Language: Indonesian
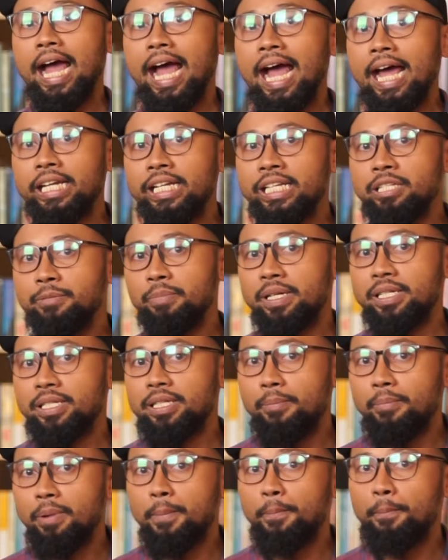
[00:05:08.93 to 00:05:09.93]
Anies
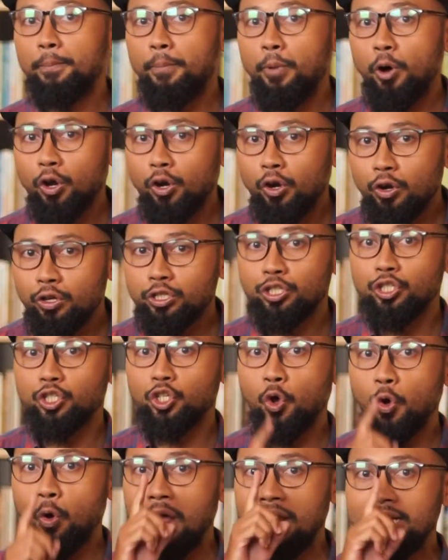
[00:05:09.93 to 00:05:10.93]
bersama poros
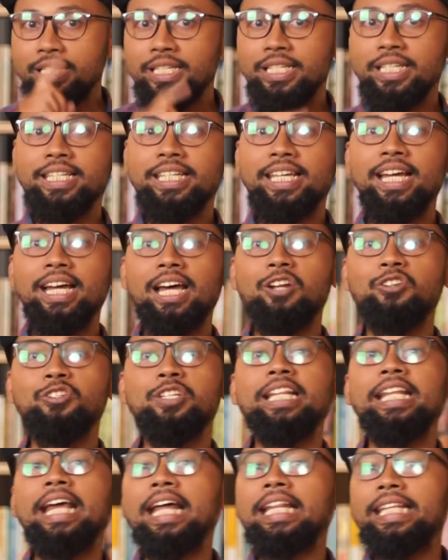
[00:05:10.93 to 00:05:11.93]
koalisinya harus
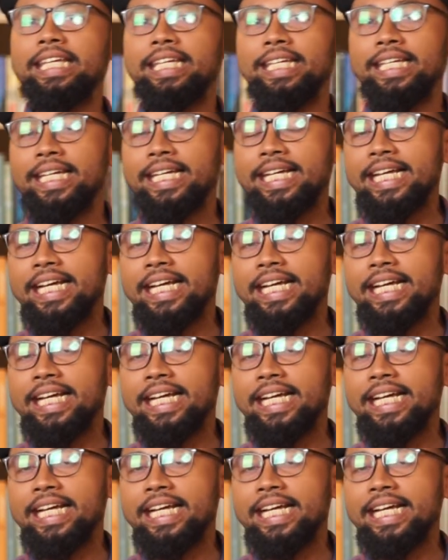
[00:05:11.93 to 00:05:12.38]
hati-hati